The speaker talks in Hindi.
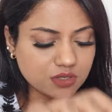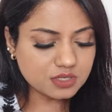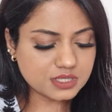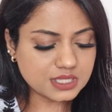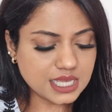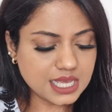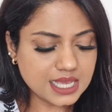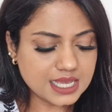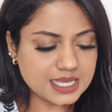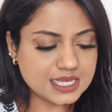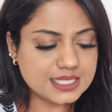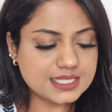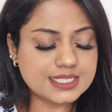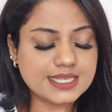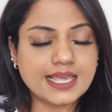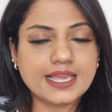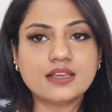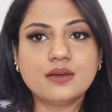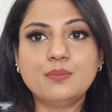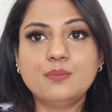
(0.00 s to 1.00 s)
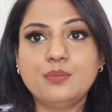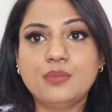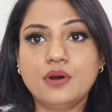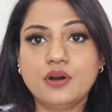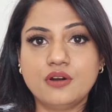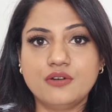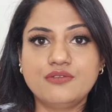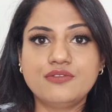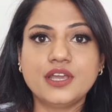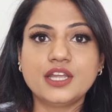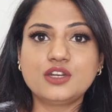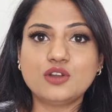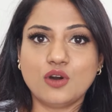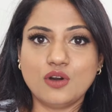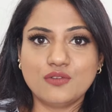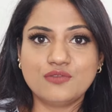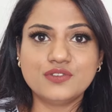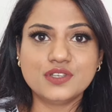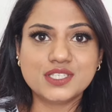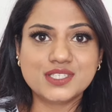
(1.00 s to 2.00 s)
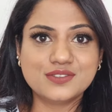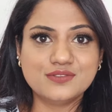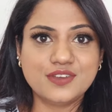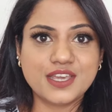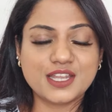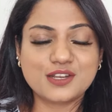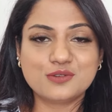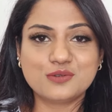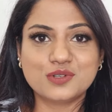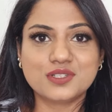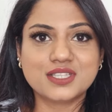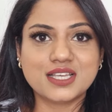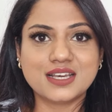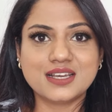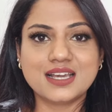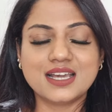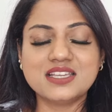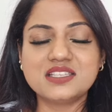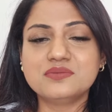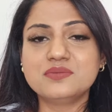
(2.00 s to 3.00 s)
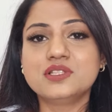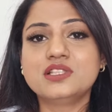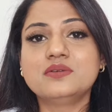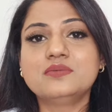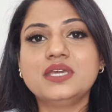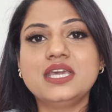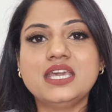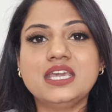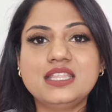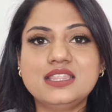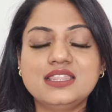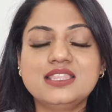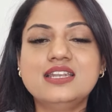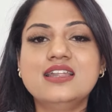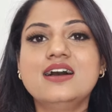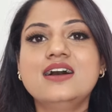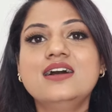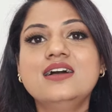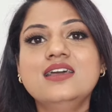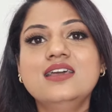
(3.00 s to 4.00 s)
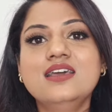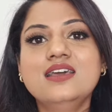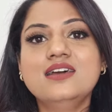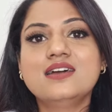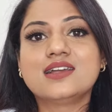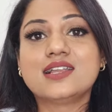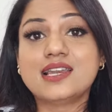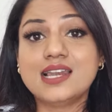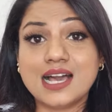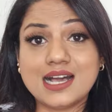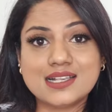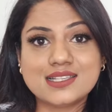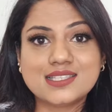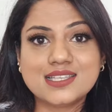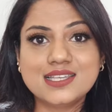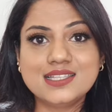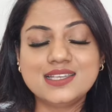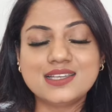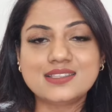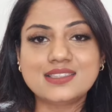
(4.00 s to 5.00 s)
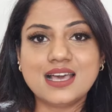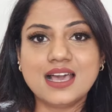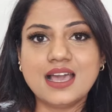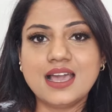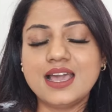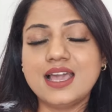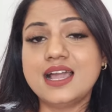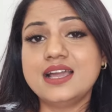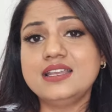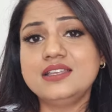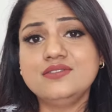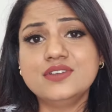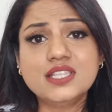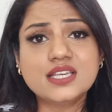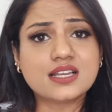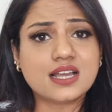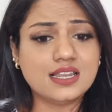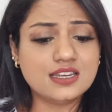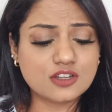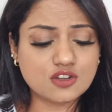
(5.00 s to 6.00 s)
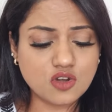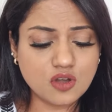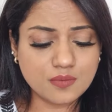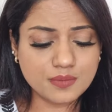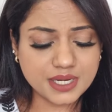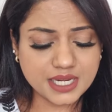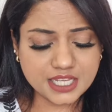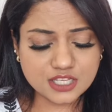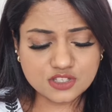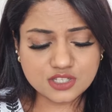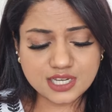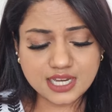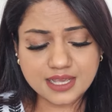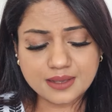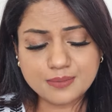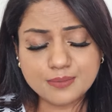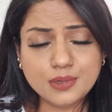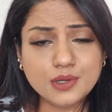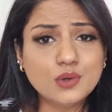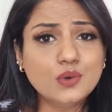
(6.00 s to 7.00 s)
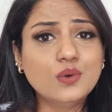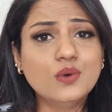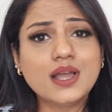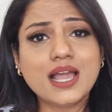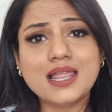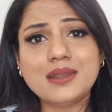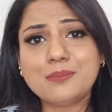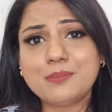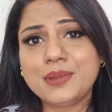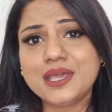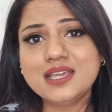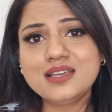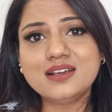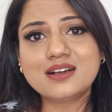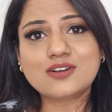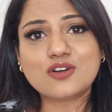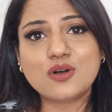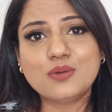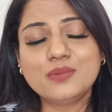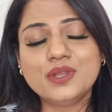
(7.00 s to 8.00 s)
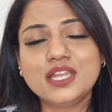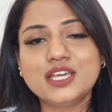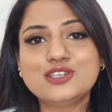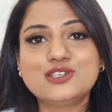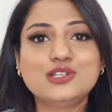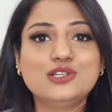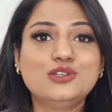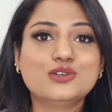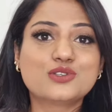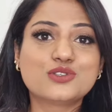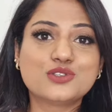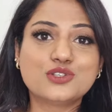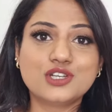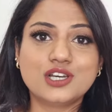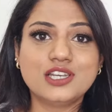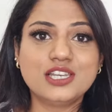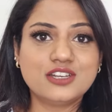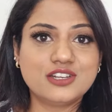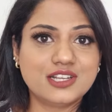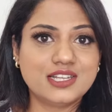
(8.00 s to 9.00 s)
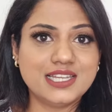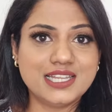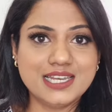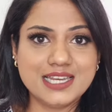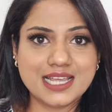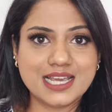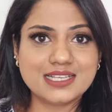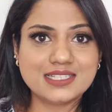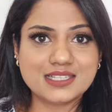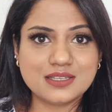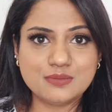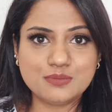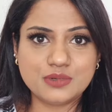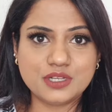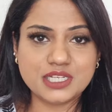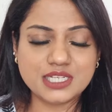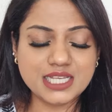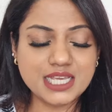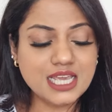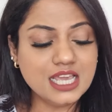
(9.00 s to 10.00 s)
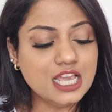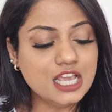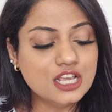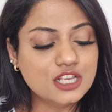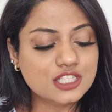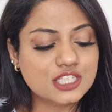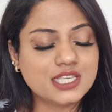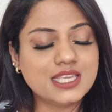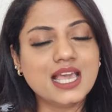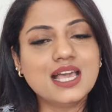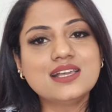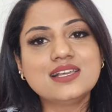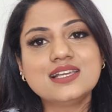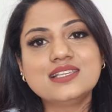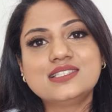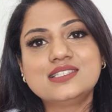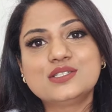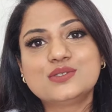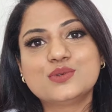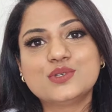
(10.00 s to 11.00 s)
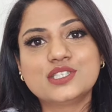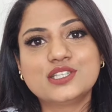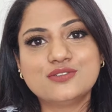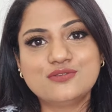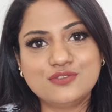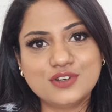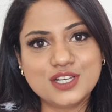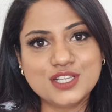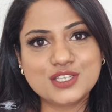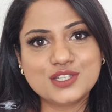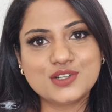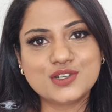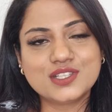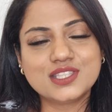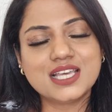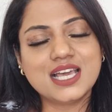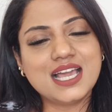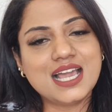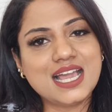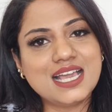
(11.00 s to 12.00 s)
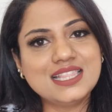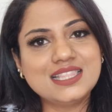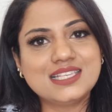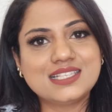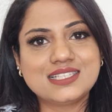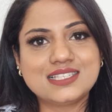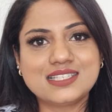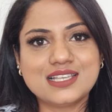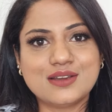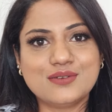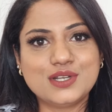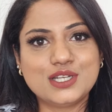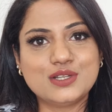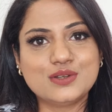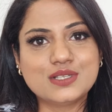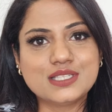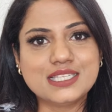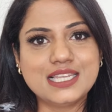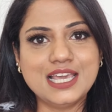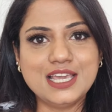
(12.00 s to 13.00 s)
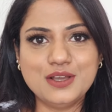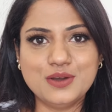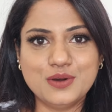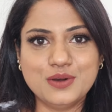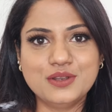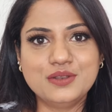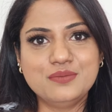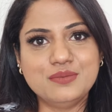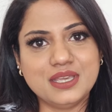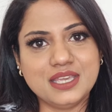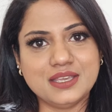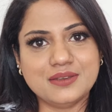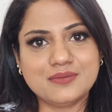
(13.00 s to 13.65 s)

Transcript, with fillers: कुर्ता इज़ लाइक अ परफेक्ट ऑफिस वेयर कुर्ता गाइज मतलब ये इतना क्लासी दिखता है एंड इवन द कलर कॉम्बिनेशन लाइक ब्लू एंड पिंक का कॉम्बिनेशन लुक्स रियली रियली नाइस एंड प्रिटी सो या गर्स दिस वॉज द फर्स्ट कुर्ता एंड दिस इज हाउ इट लुक्स लाइक ऑन मी